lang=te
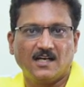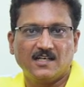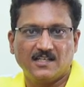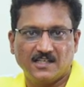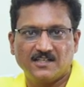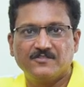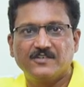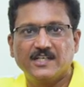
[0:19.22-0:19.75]

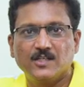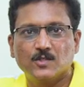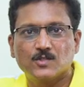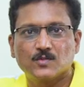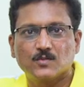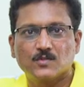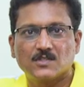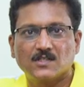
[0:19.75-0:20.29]
అంటే ఈ వీడియో
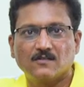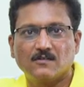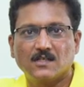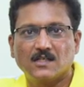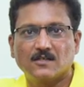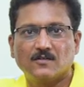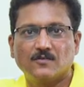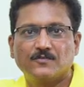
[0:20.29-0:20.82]
చూస్తే
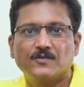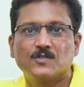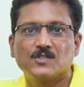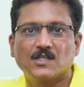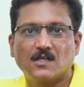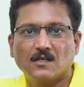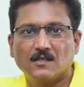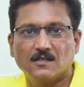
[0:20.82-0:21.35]
వాళ్ళకు
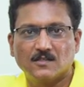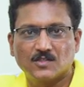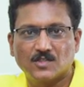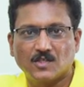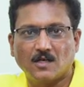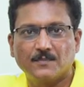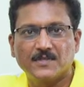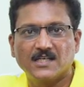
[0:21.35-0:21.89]
ఫ్యూచర్లో
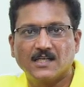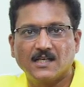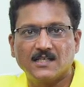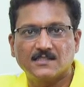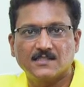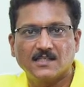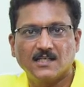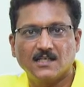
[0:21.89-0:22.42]
షాపింగ్ ఎలా
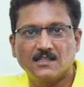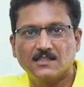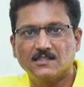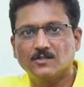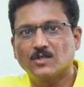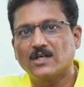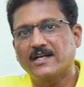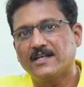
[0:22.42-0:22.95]

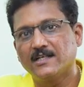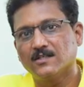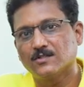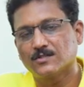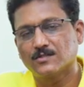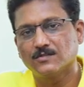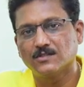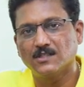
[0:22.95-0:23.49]
చేయాలనేది ఒక ఐడియా
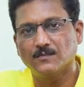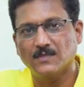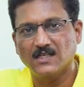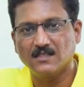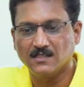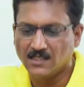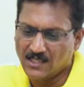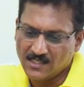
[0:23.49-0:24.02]
వస్తుంది
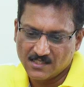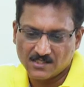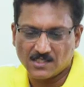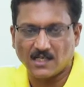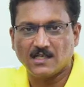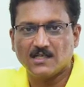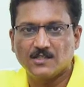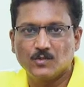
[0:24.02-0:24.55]
మళ్ళీ
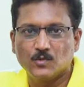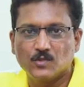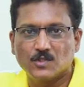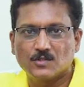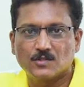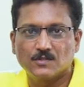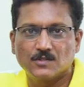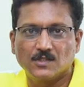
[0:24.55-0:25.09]
చాలా యూజ్
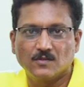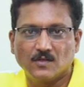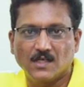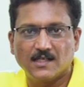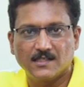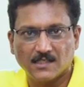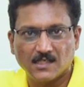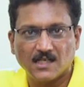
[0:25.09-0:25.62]
వస్తుంది కూడా
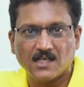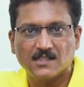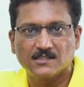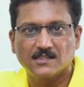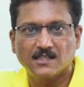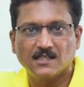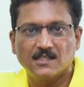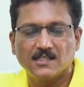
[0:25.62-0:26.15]
అంటే నాకు
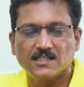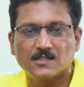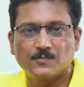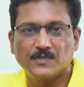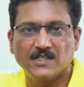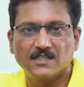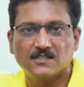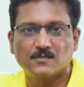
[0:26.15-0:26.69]
జరిగిన
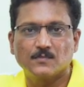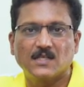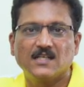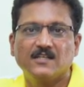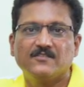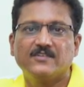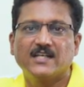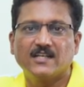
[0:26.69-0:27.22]
ఎక్స్పీరియన్స్
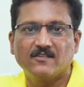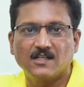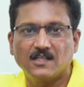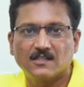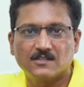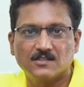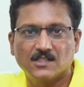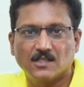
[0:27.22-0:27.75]
మళ్ళీ వేరే
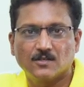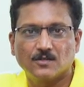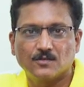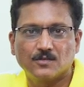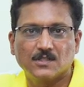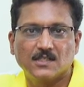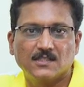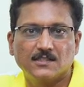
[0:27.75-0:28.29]
వాళ్ళకు
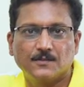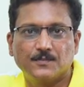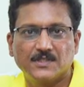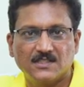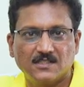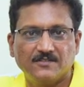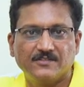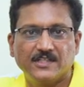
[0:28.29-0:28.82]
జరగకూడదు అని
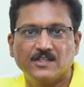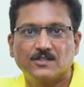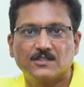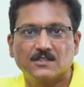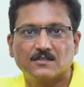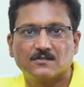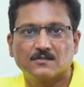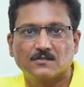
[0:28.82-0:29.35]
చెప్పేసి ఈ వీడియో
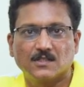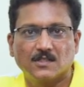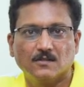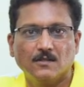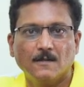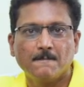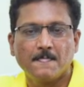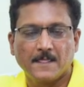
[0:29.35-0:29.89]

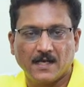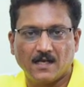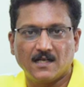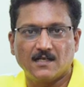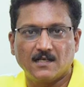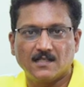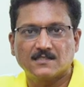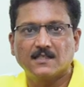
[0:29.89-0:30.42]
చేస్తున్నాను
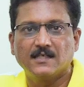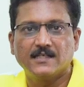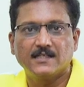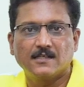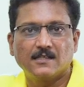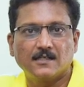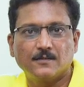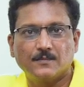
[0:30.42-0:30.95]
అసలు
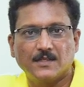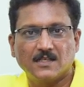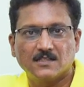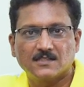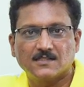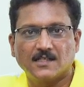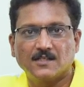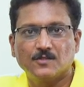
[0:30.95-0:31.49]
ఏంటంటే మా
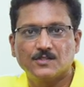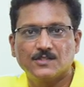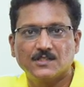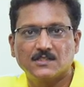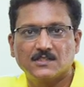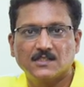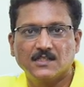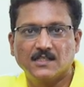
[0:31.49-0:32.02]
సన్
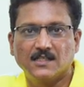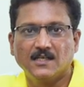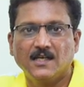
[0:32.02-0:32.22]
వచ్చేసి